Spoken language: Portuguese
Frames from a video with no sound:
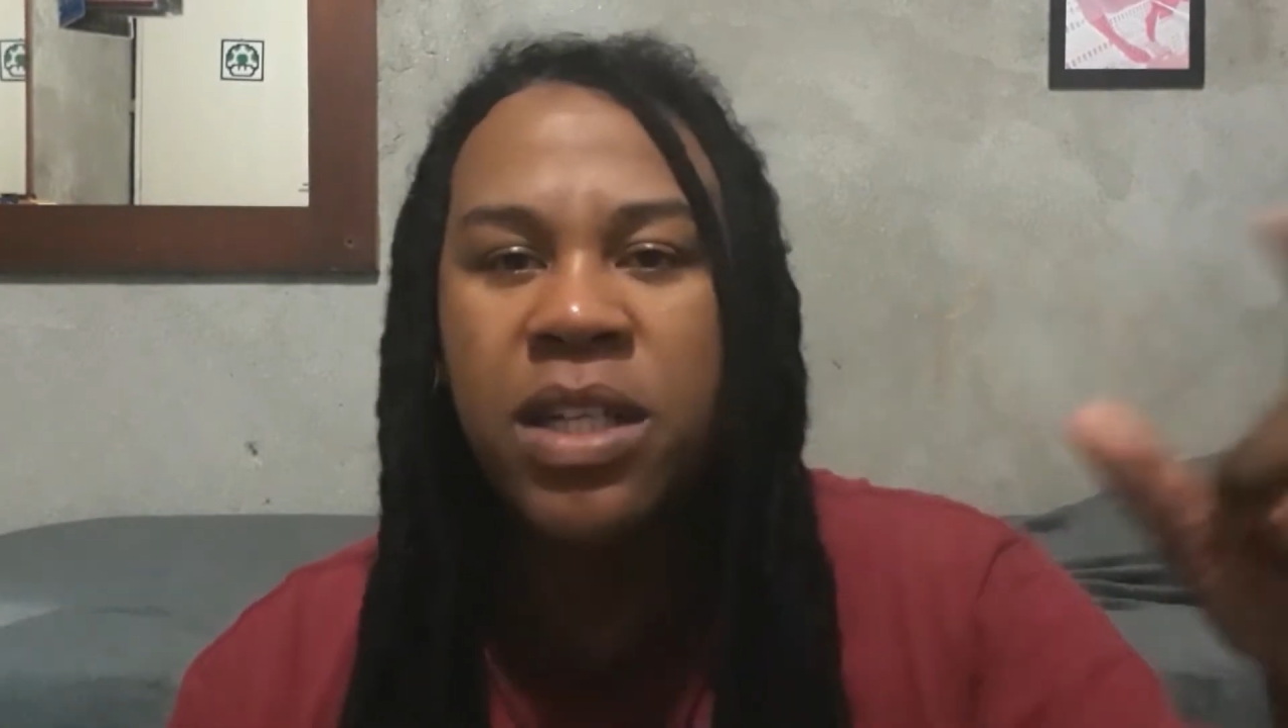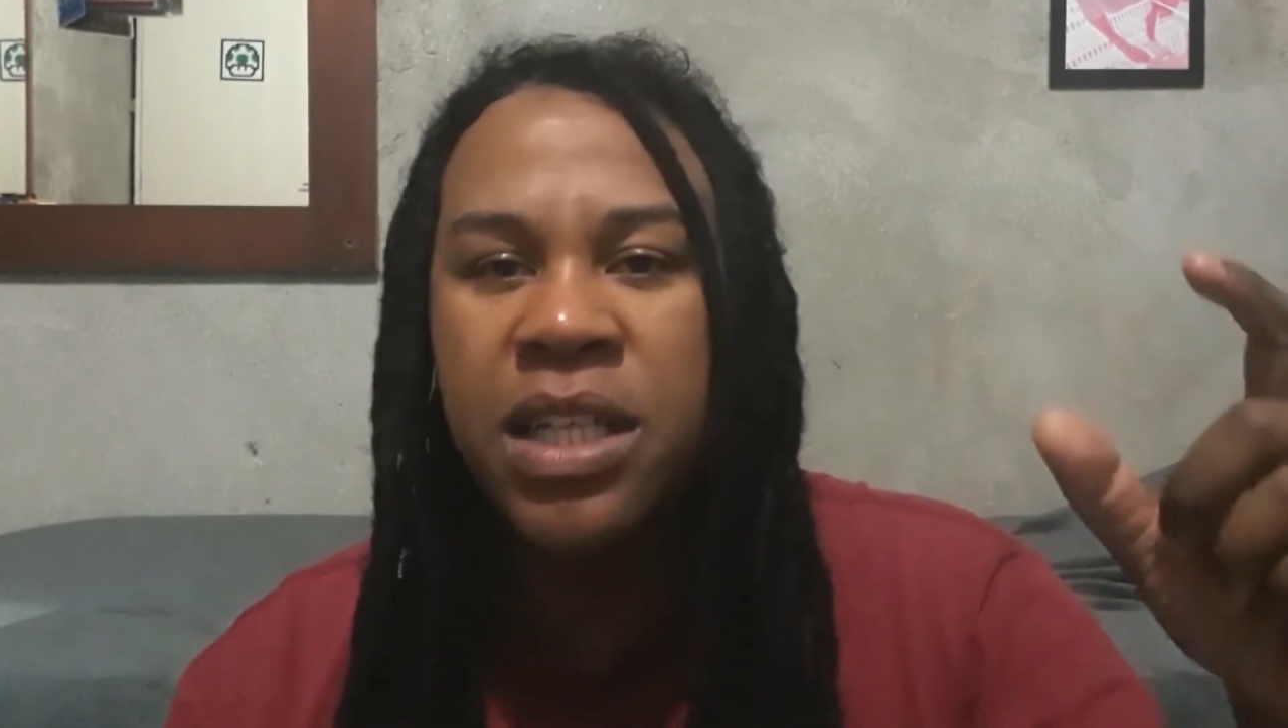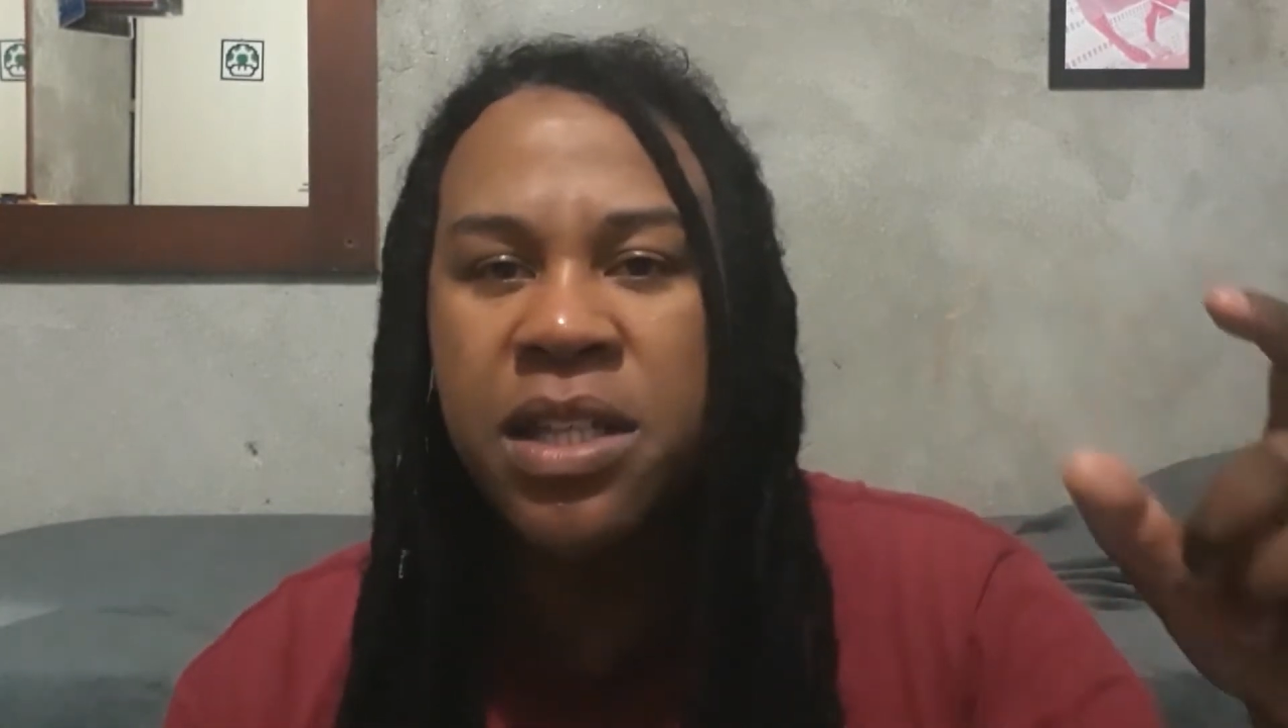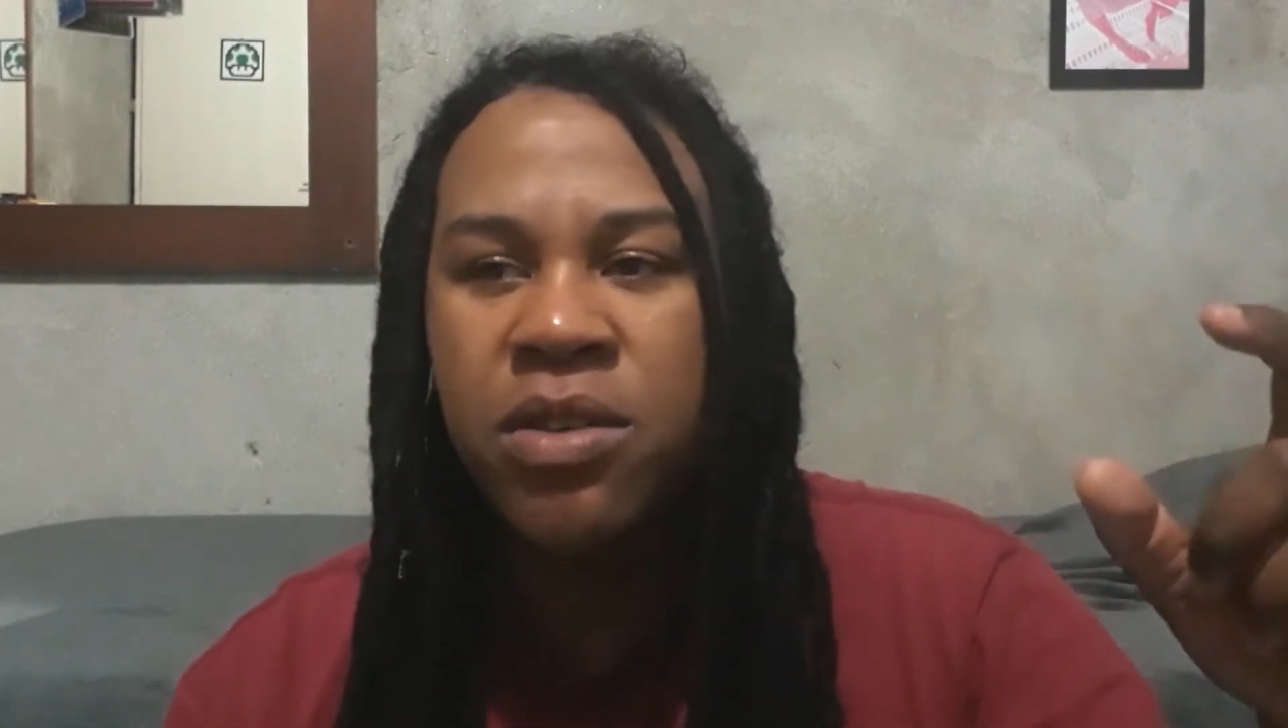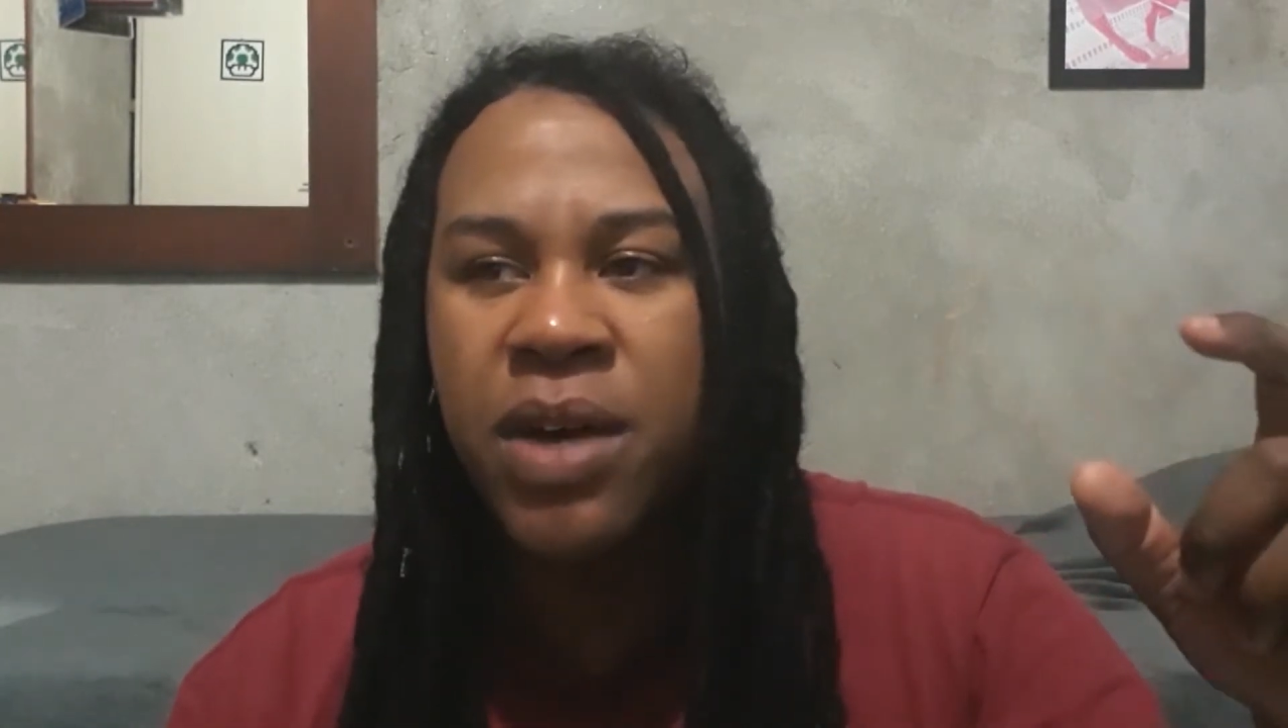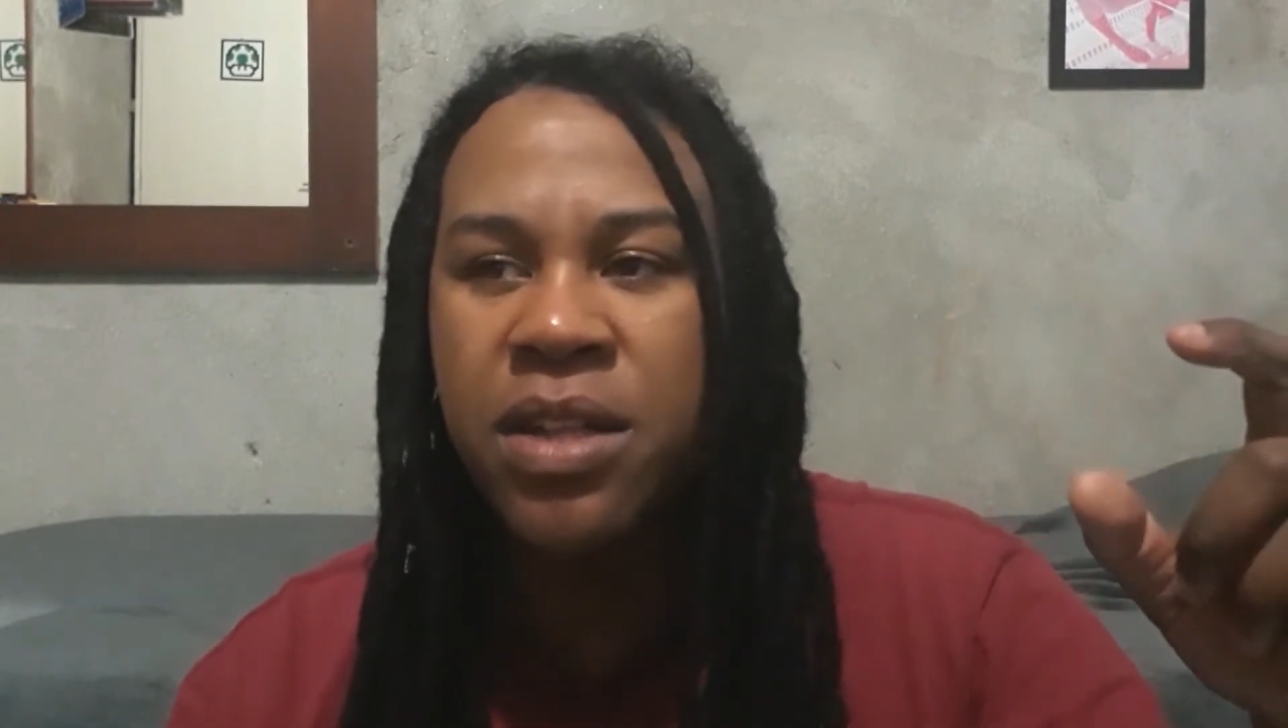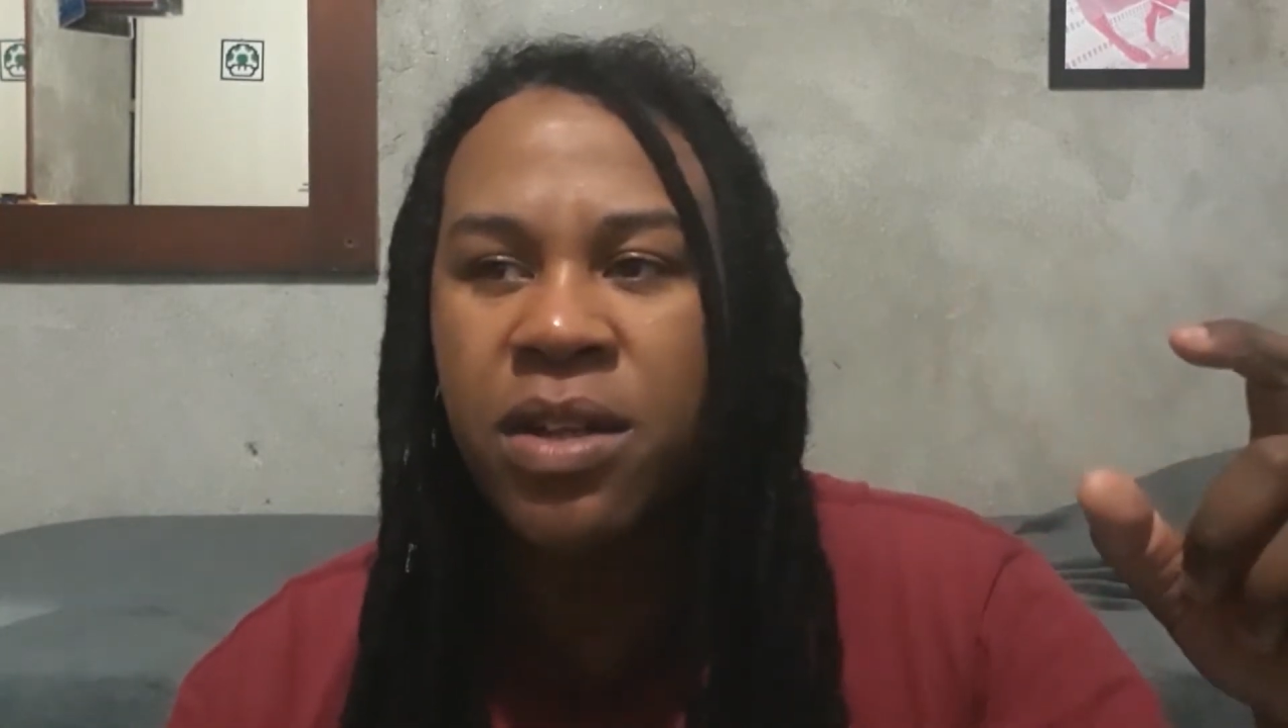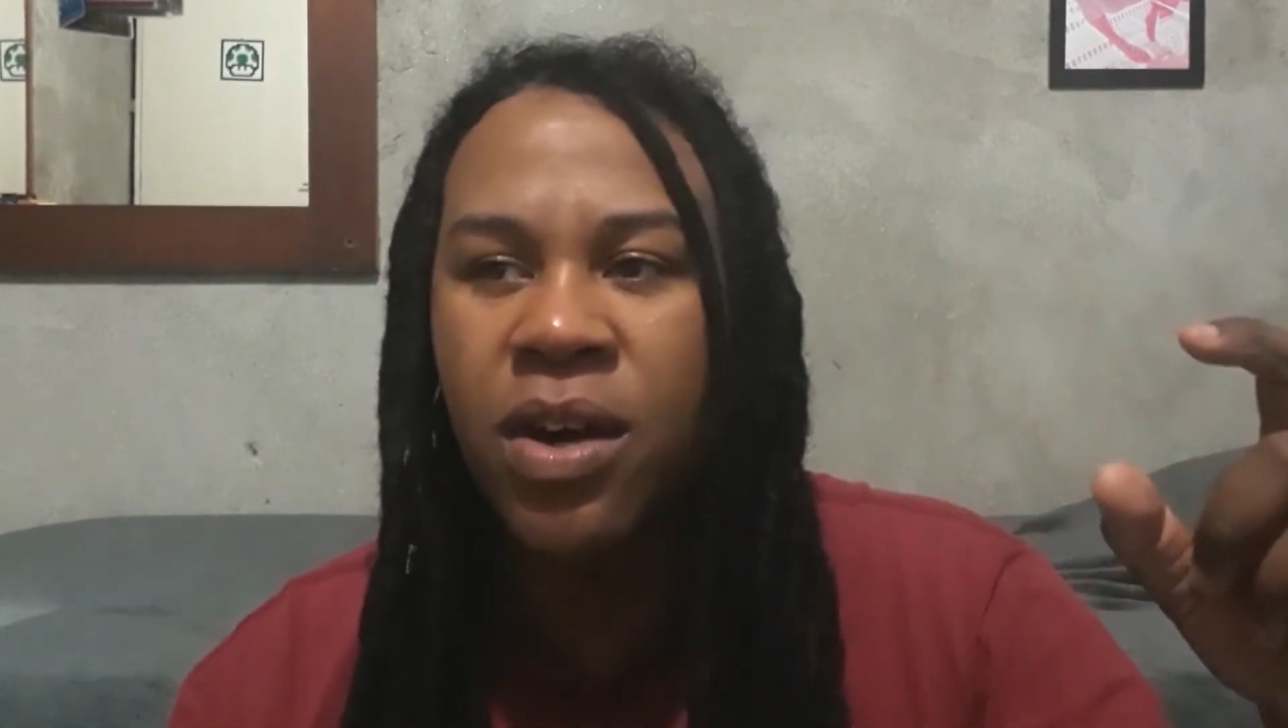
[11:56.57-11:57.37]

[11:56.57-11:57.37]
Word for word: 35 reais no